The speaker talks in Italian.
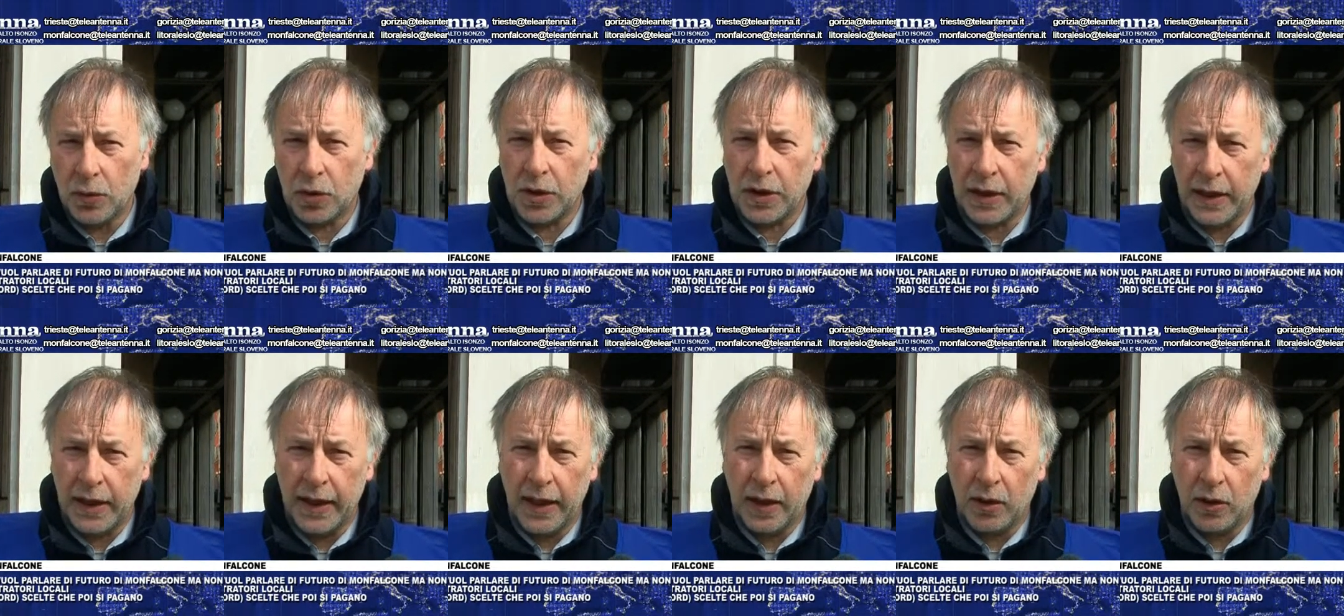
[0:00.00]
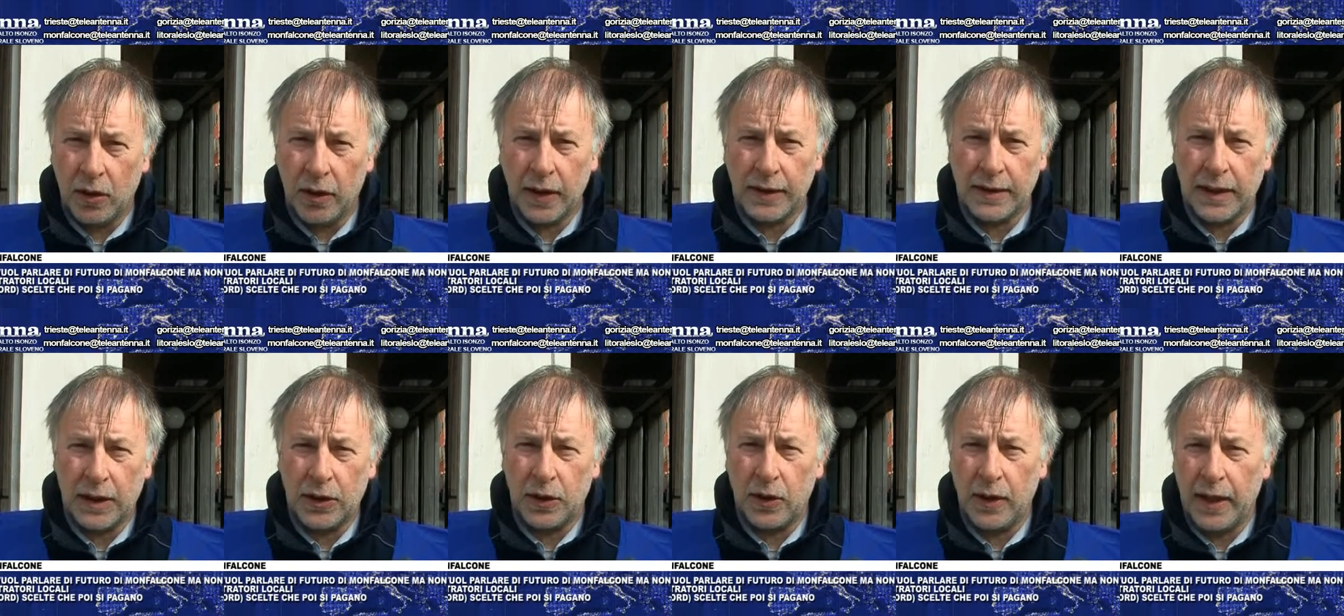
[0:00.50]
un sindaco
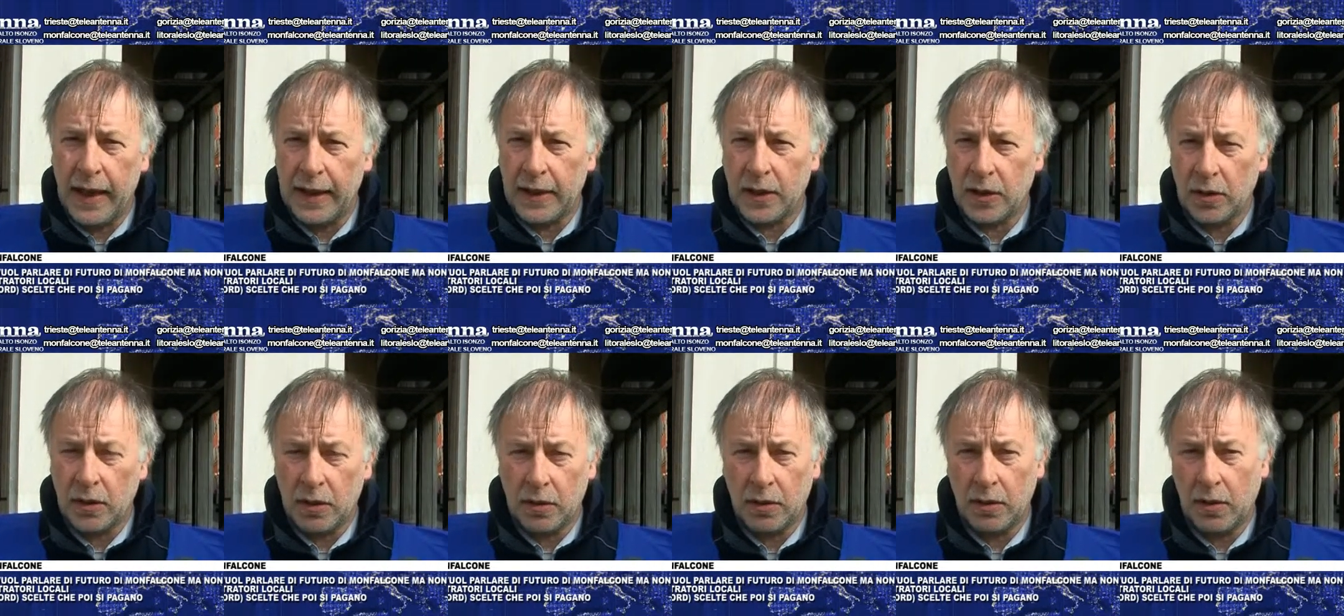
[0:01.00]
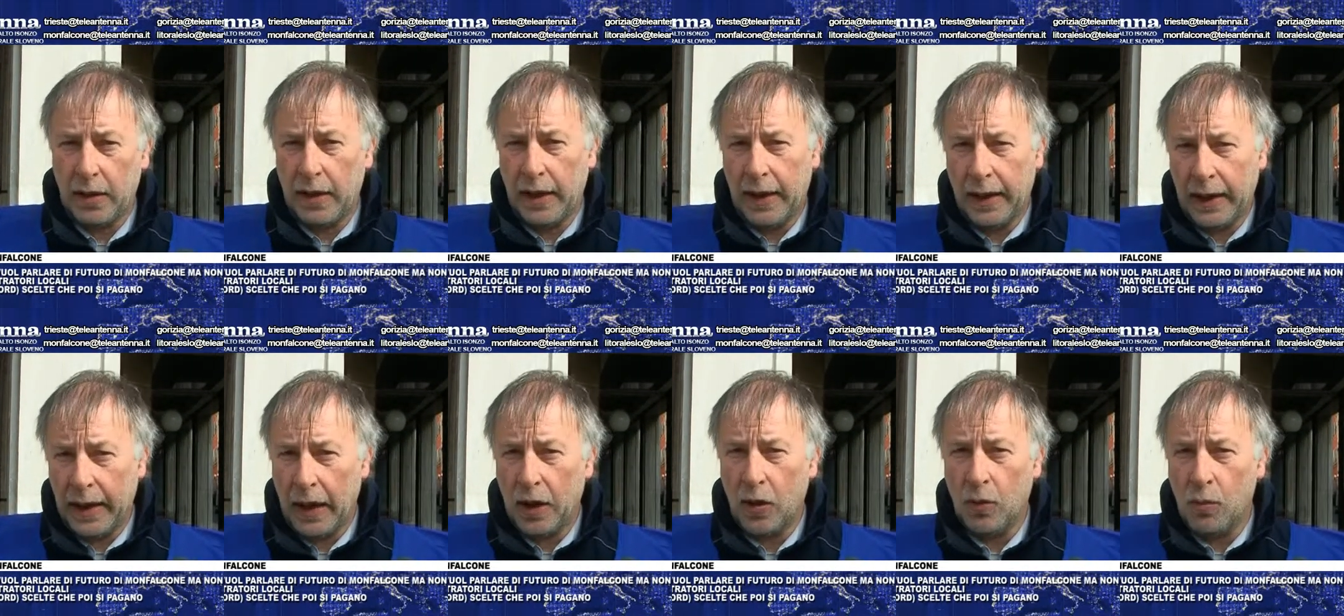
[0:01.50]
che è stato eletto
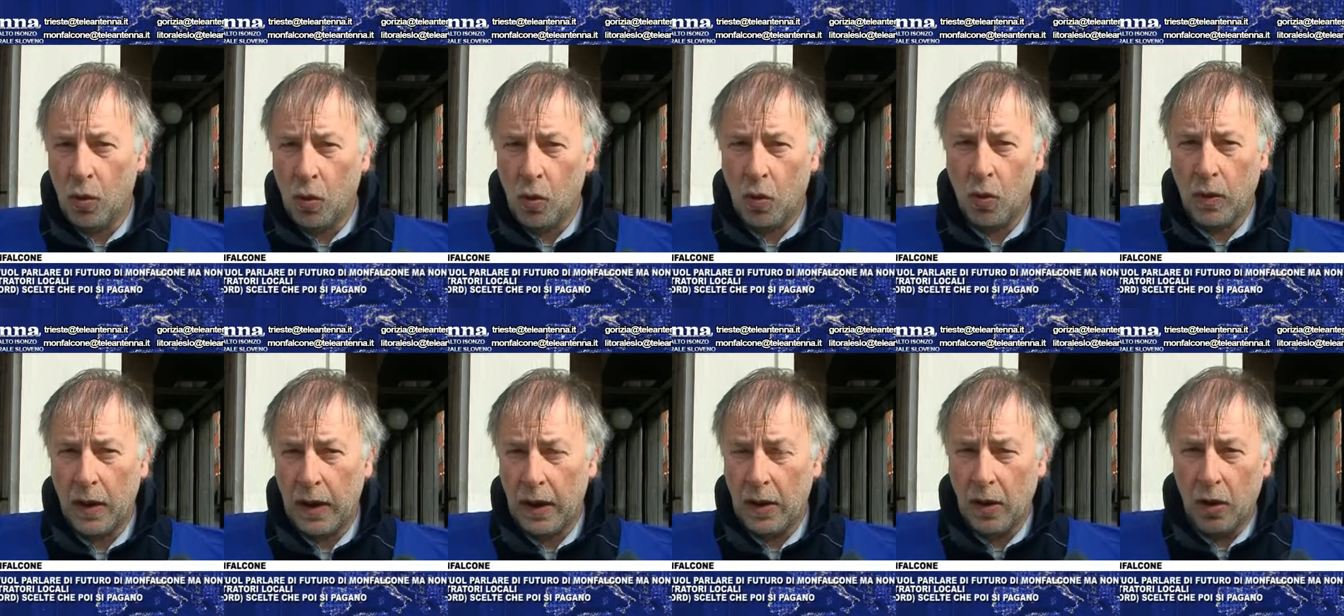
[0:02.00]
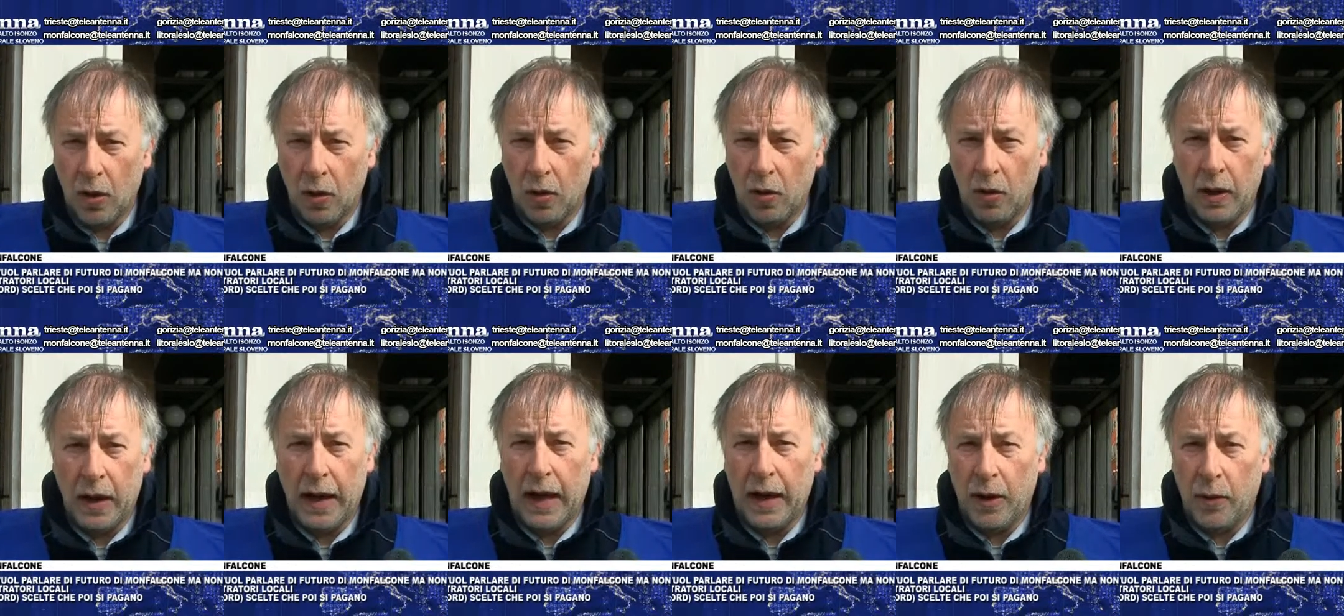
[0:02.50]
e che comunque
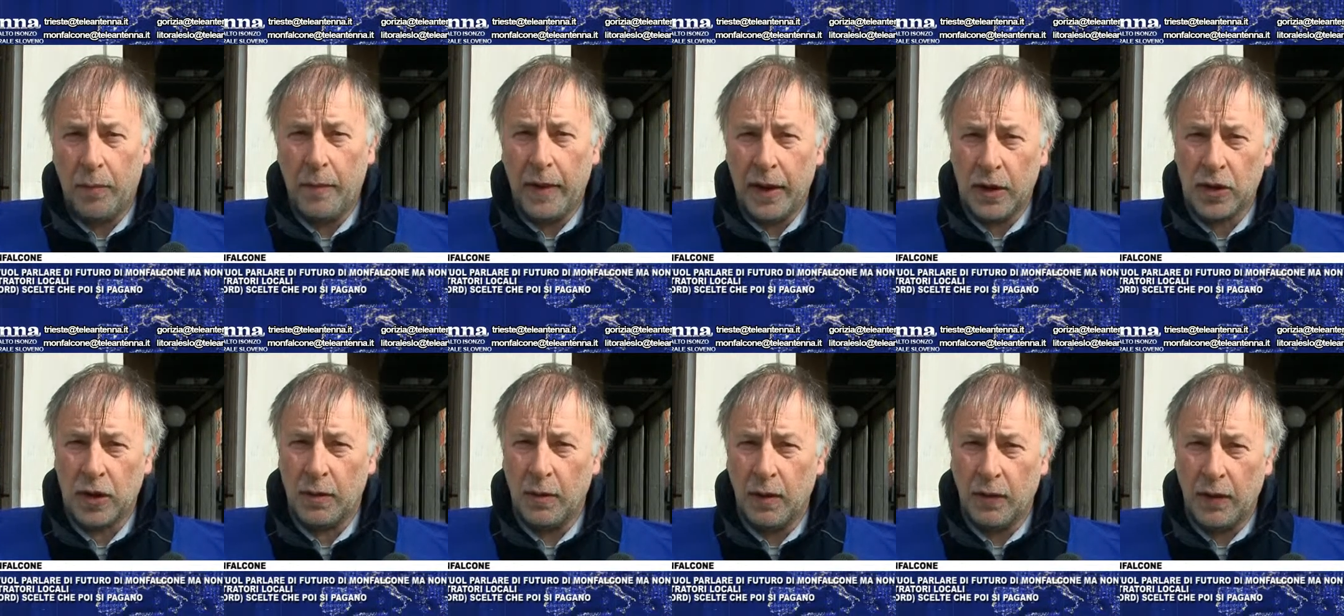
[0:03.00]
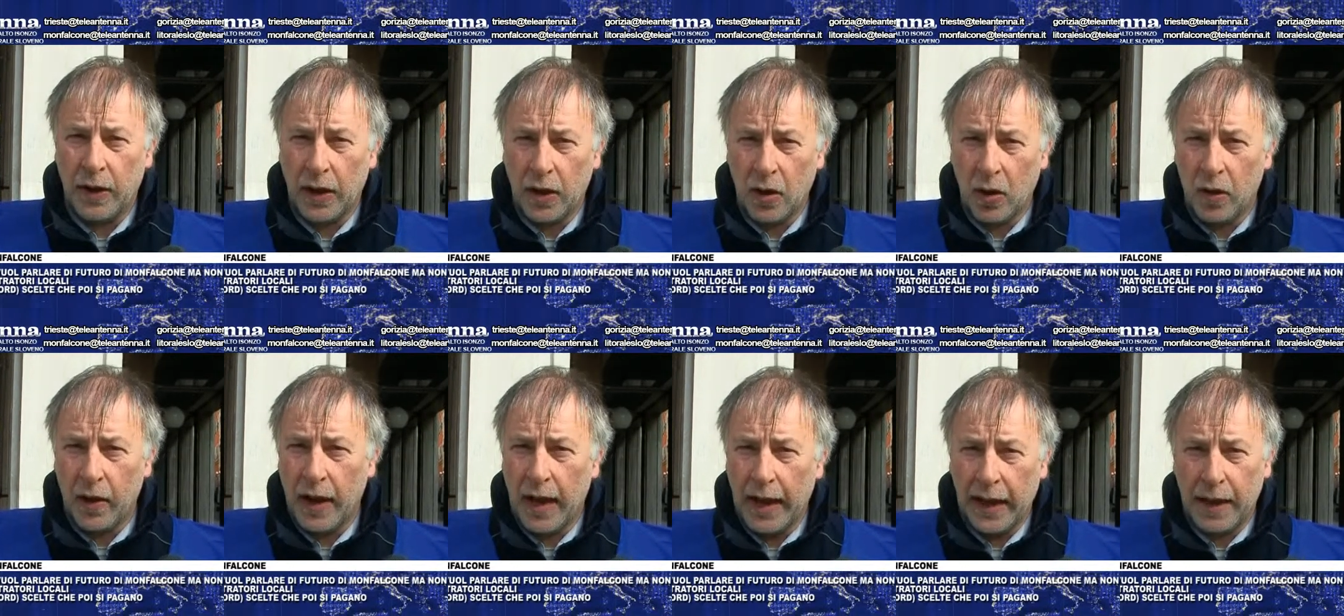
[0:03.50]
loro hanno perso
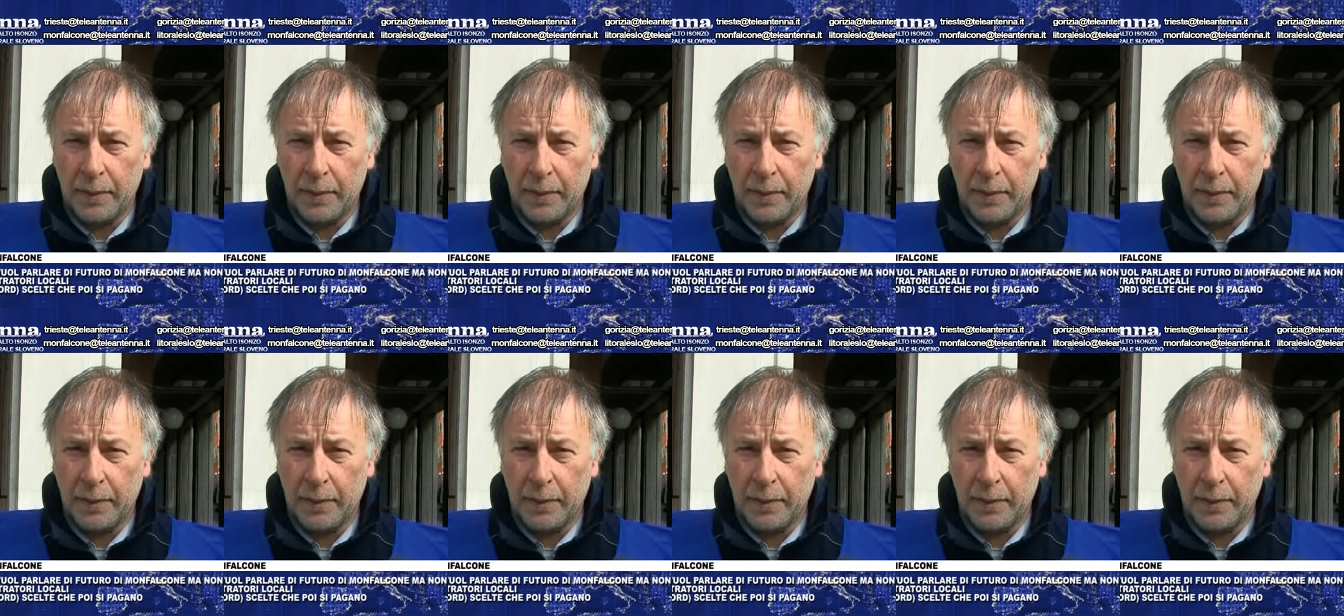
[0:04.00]
Monfalcone